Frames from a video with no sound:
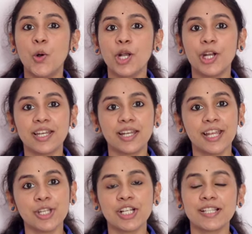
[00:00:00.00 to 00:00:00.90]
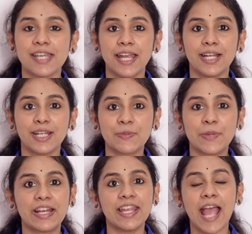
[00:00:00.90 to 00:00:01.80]
உங்களோட க்ரிடென்ஷியல்ஸை என்டர்
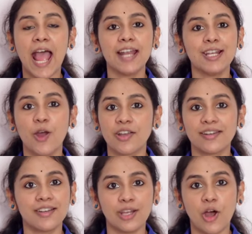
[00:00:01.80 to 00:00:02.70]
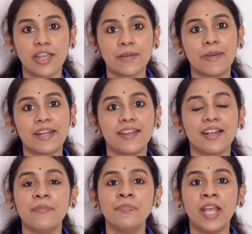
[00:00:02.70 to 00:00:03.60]
பண்ணி ஆண்ட் லாகின்க்கு லாகின்
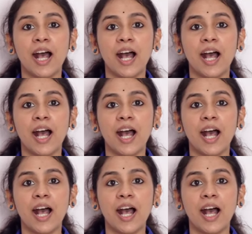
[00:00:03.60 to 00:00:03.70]
பண்ணுங்கள்